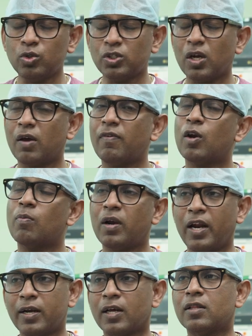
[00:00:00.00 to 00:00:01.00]
யூஸ்வலாகவே
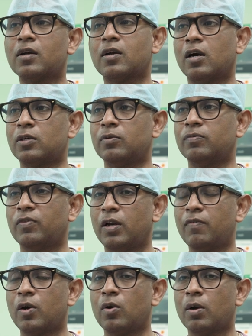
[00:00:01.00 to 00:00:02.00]
ரொம்ப லேட்டாக தான் காட்டும்
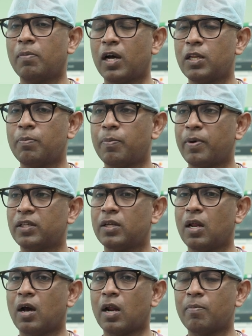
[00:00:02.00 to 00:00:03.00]
லிவரோட பாதிப்பு
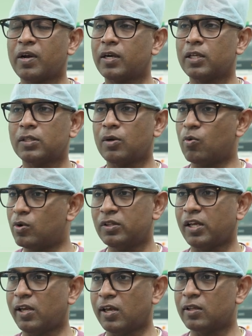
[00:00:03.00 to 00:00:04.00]
பார்த்திங்கன்னா ஆரம்ப கட்டத்தில்
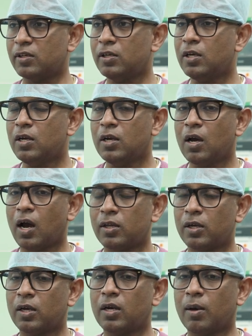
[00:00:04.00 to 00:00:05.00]
ஒன்றும் தெரியாது
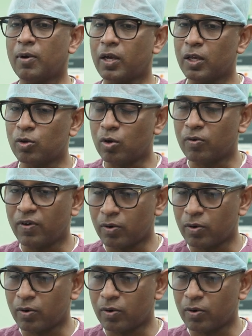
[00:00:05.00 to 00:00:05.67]
அது நமக்கு ஏதோ ஒரு